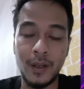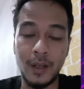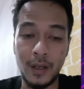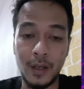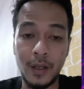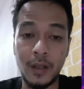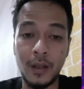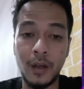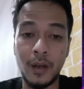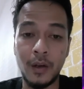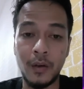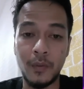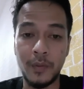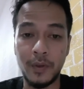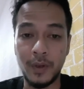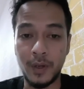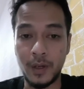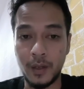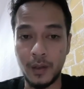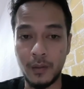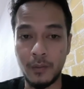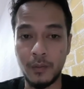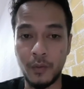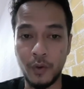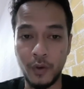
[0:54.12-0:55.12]
jadi kalau
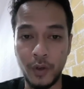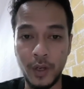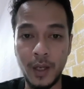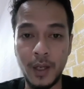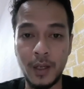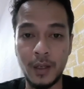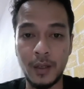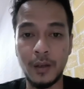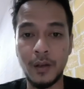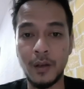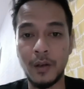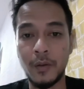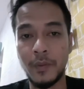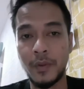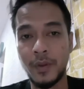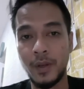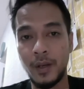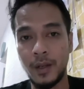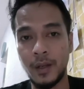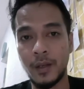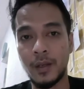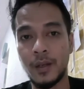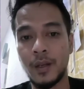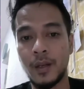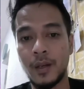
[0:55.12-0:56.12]
misalnya mungkin kalau
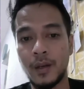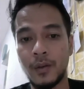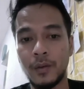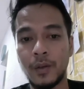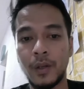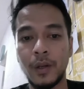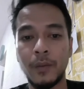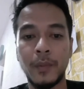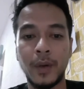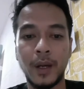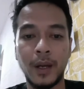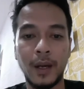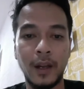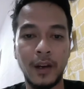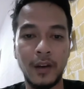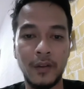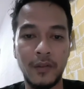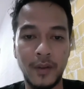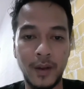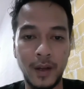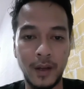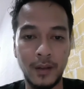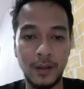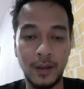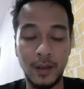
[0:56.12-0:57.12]
misalnya dia udah
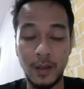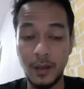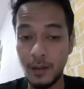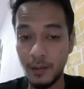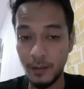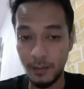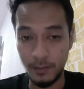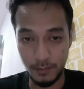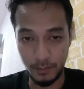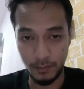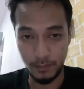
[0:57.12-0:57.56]
mengklarifikasinya